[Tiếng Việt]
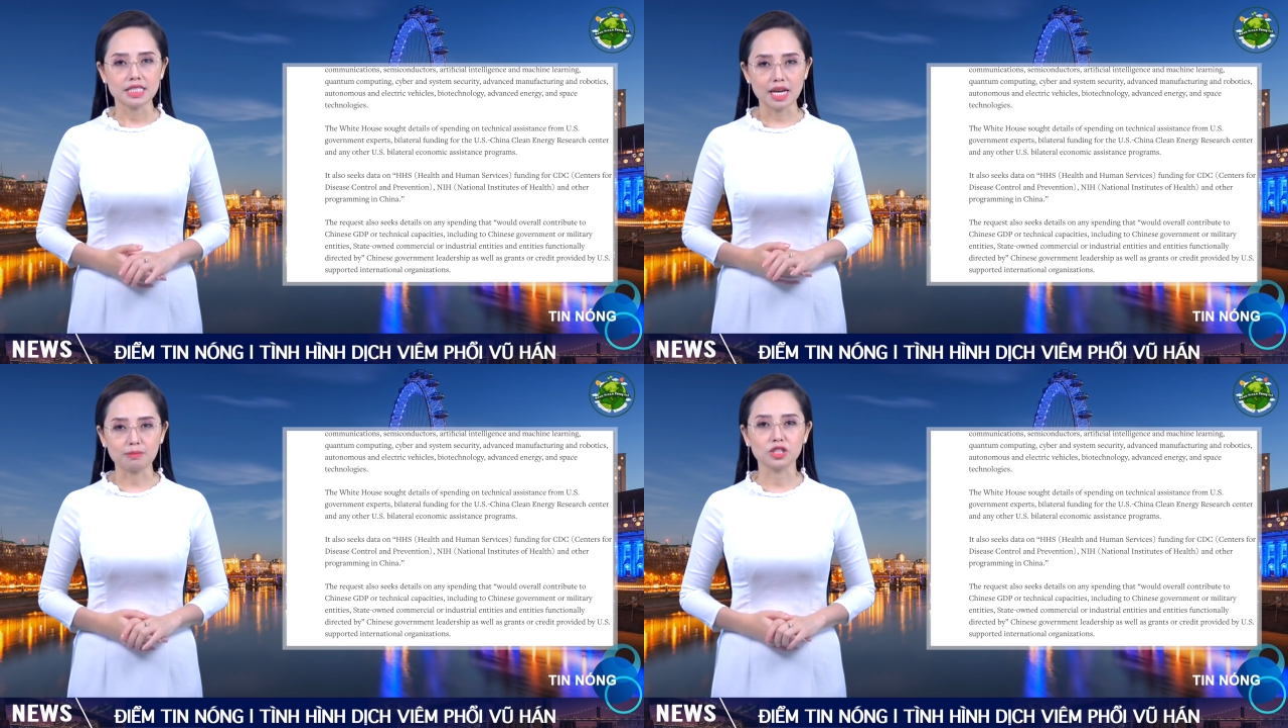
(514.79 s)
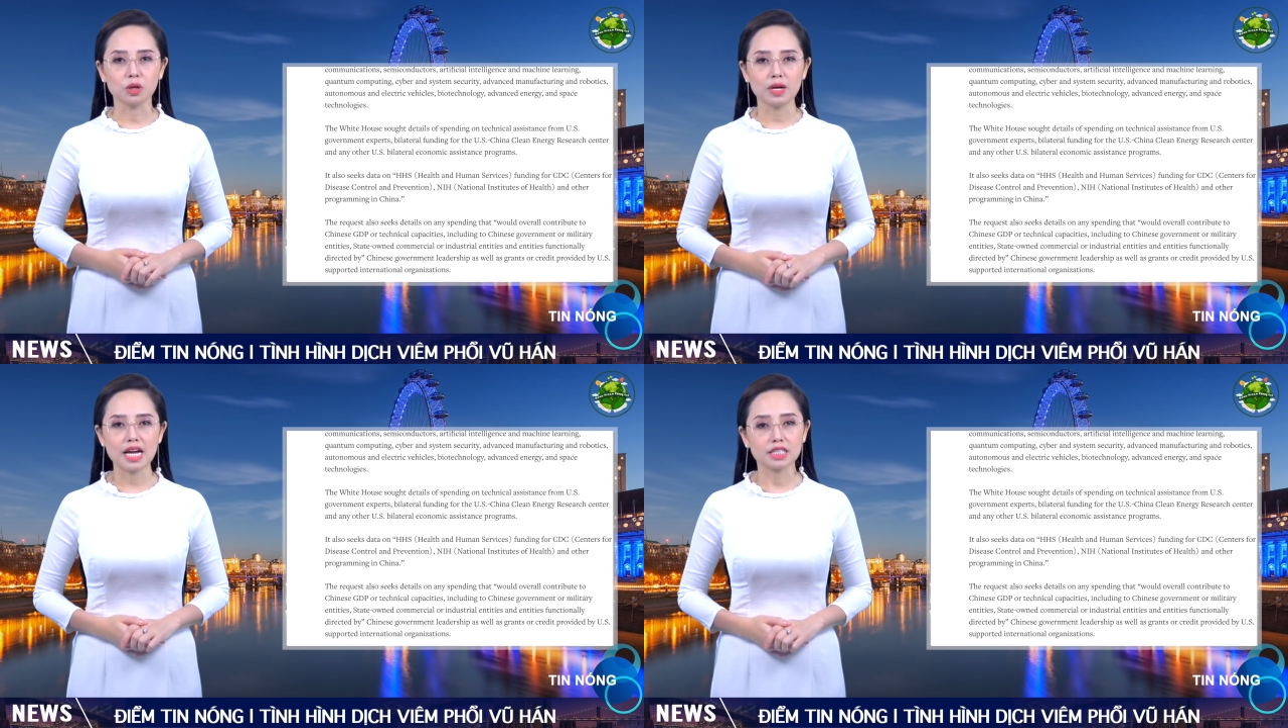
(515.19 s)
nhằm
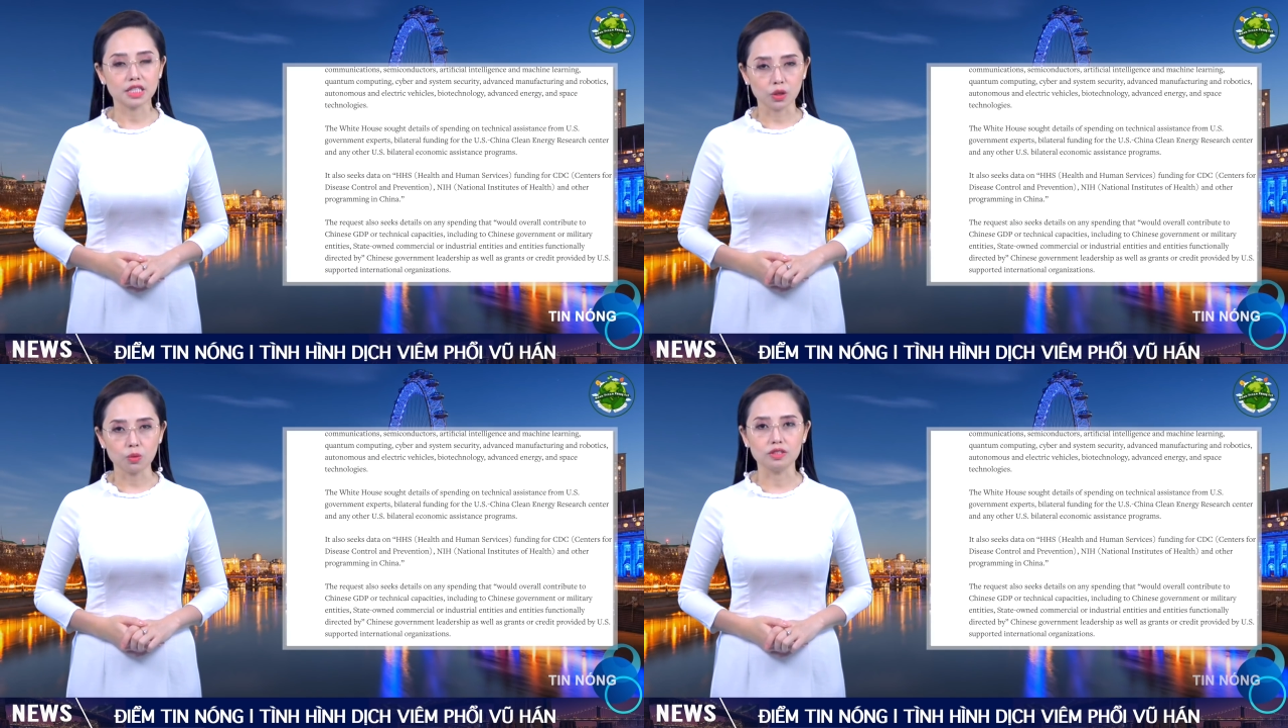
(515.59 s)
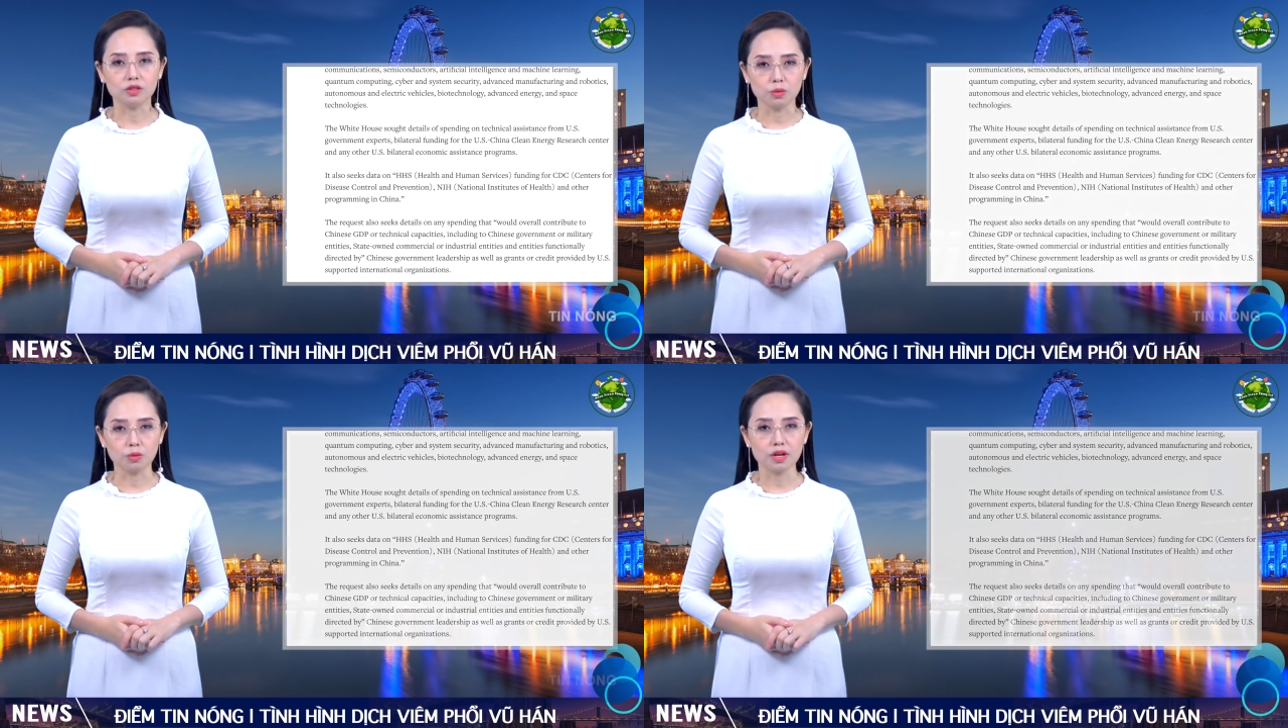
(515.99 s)
chống lại chính
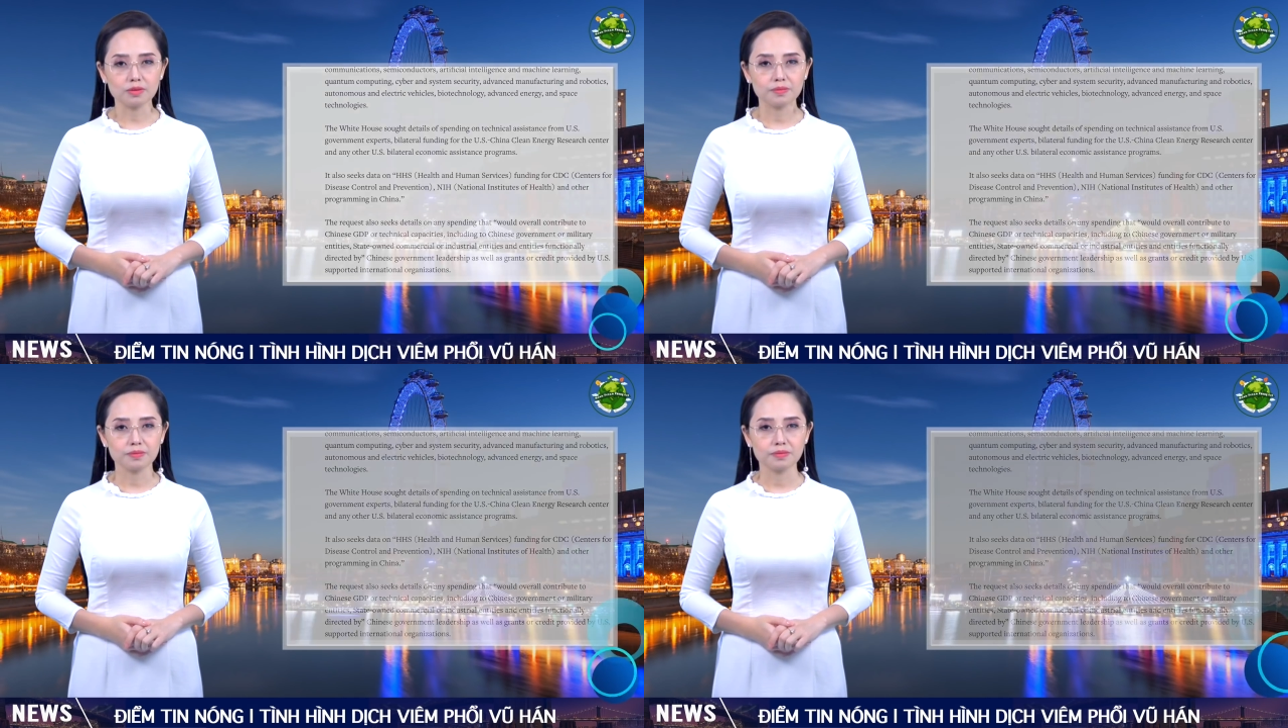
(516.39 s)
quyền Trung Quốc.